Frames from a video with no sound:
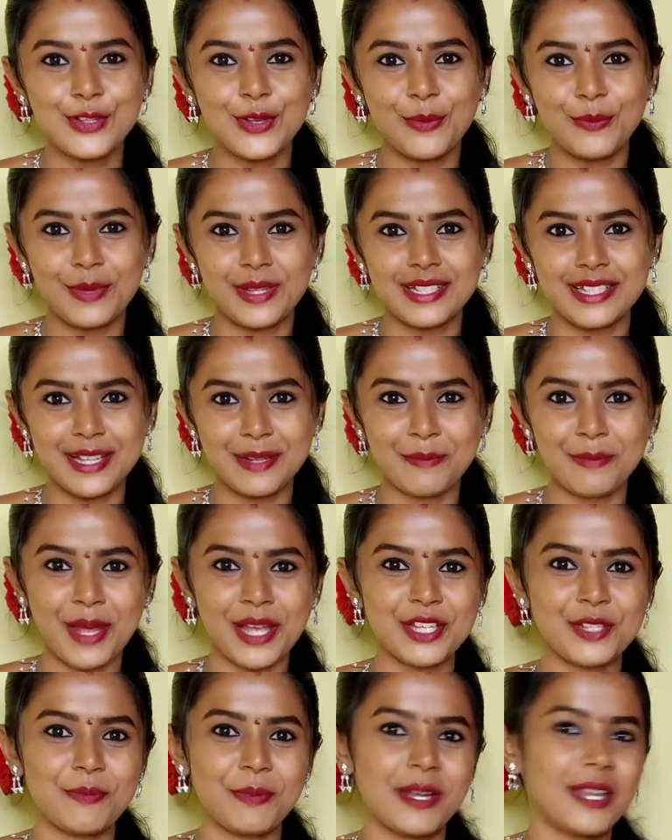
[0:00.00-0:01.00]
ஸோ மிக்ஸ் அண்ட்
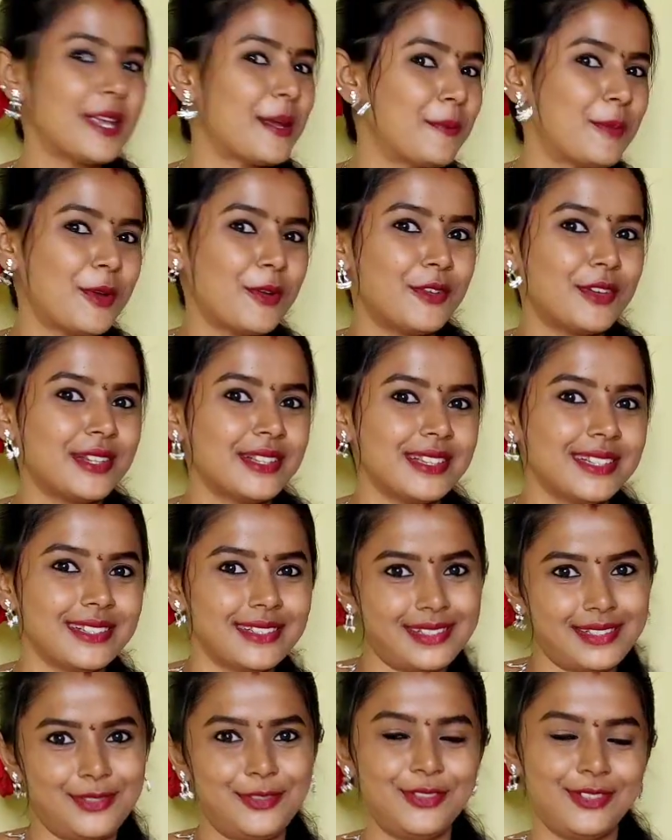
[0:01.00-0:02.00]
மேட்ச் பண்ணி எப்படியோ வந்து
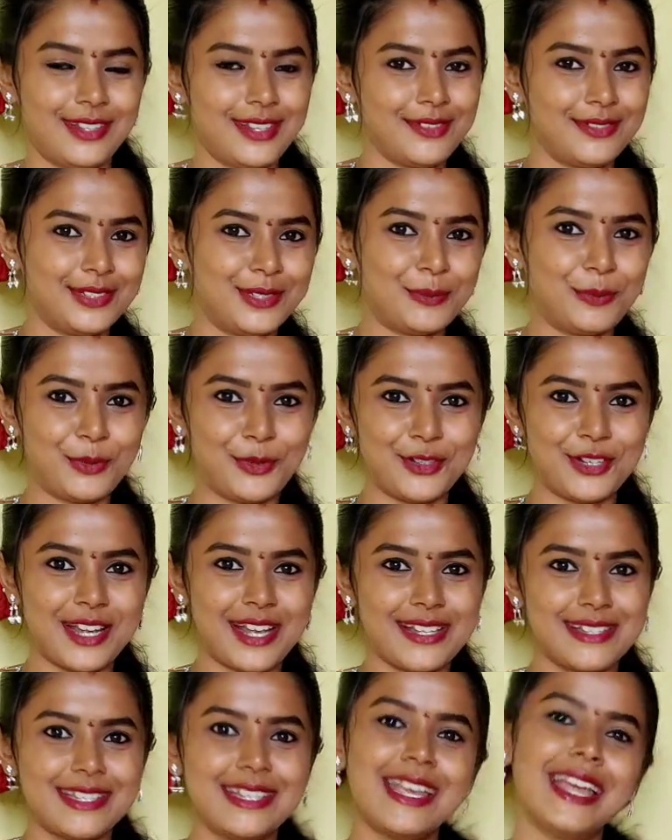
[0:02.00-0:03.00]
ஃபுல்லாக வந்து
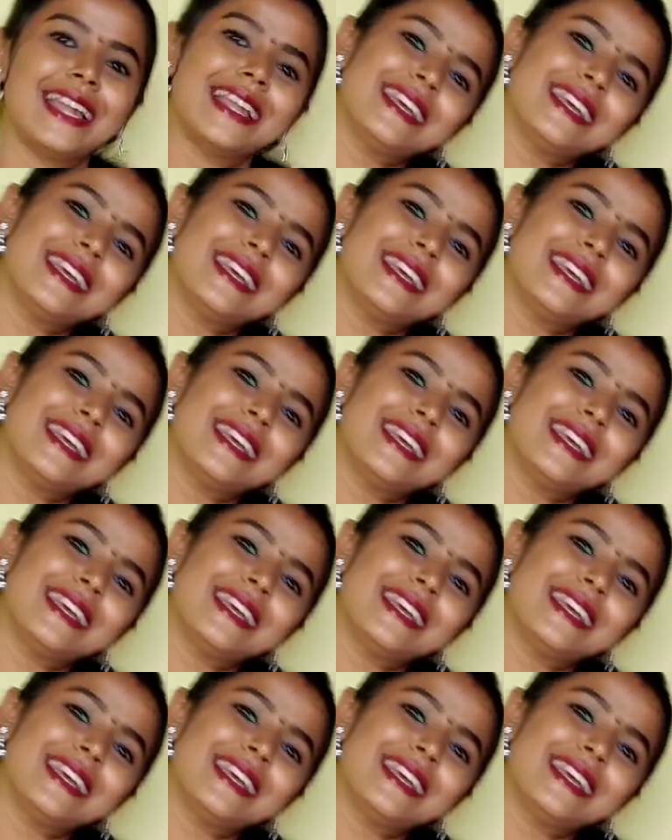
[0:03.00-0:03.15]
போட்டாச்சு